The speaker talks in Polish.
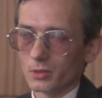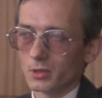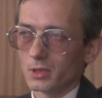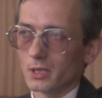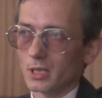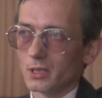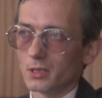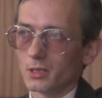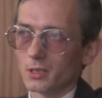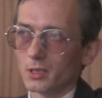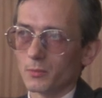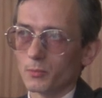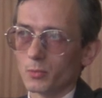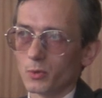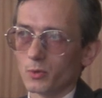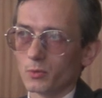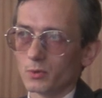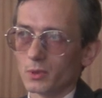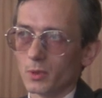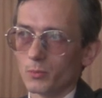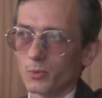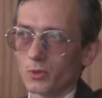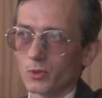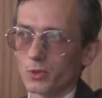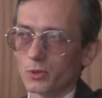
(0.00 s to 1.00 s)
za, na,
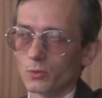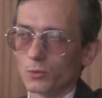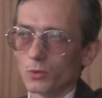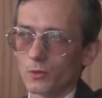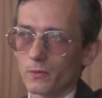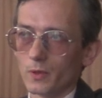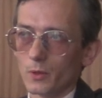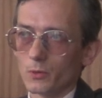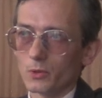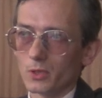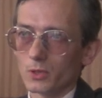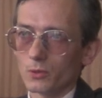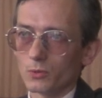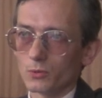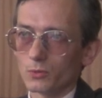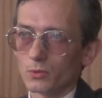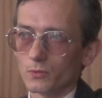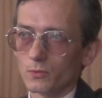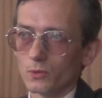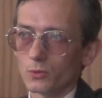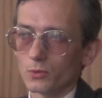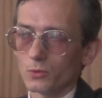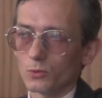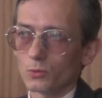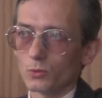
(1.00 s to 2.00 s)
na, mocy uchwały zarządu
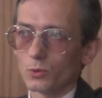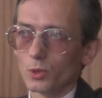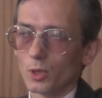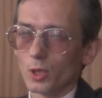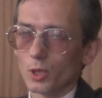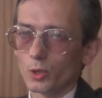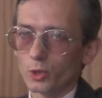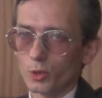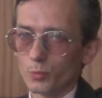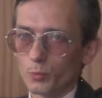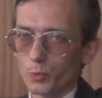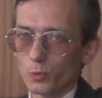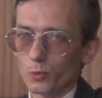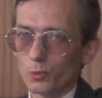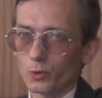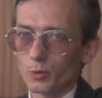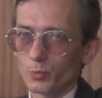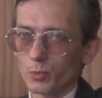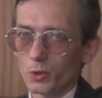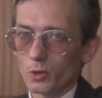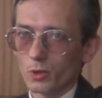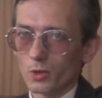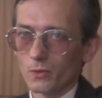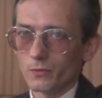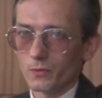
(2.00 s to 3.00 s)
związku spór
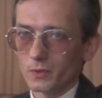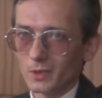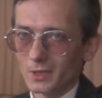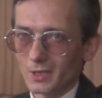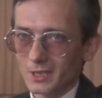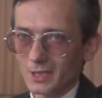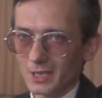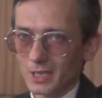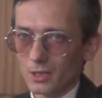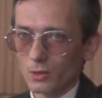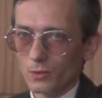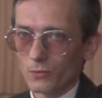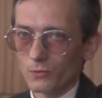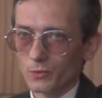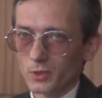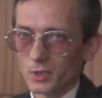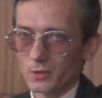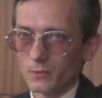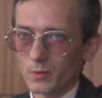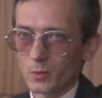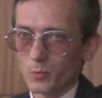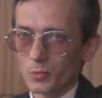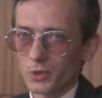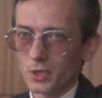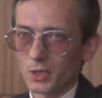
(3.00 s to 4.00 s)
zbiorowy z
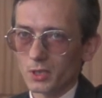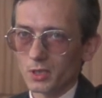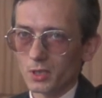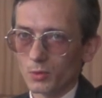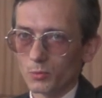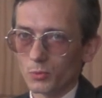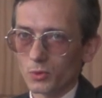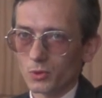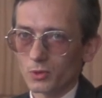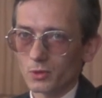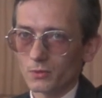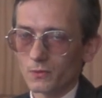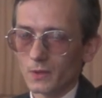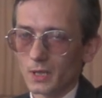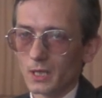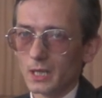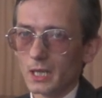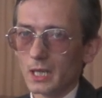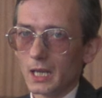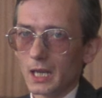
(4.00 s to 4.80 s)
kierownictwem przedsiębiorstwa,